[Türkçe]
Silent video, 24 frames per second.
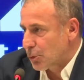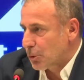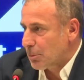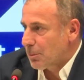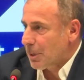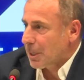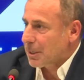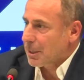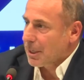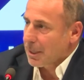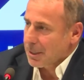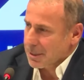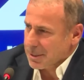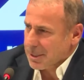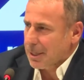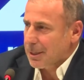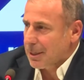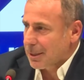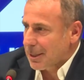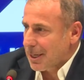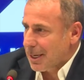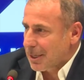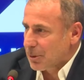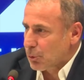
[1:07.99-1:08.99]
tutmak yani
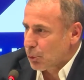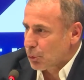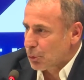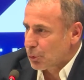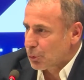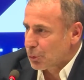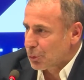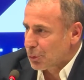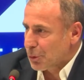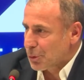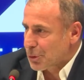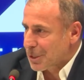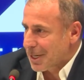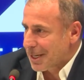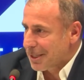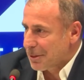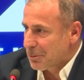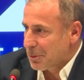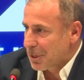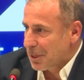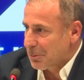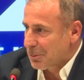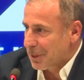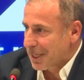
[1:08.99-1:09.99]
sağda daha doğru duruyoruz
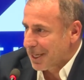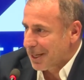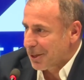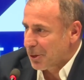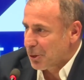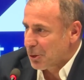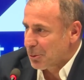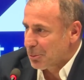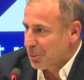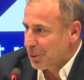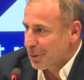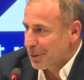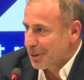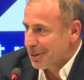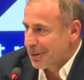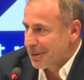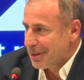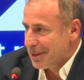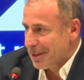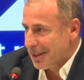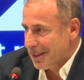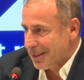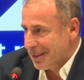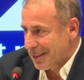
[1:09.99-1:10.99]
anlamına mı geliyor bu?
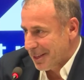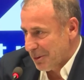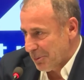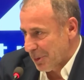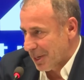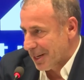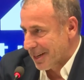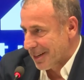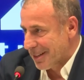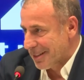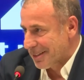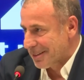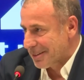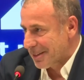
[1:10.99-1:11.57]
Evet. Değil mi?